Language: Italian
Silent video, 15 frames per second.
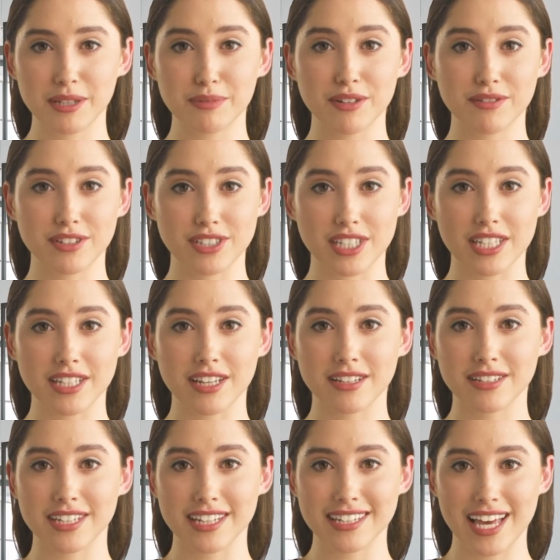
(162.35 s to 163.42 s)
più vicina
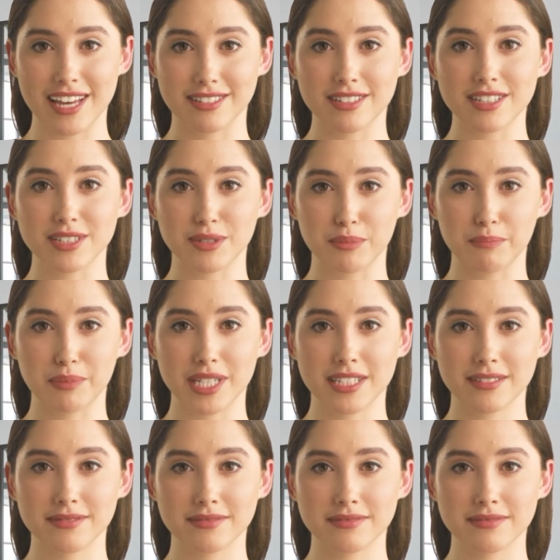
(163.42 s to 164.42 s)
in caso di dubbi.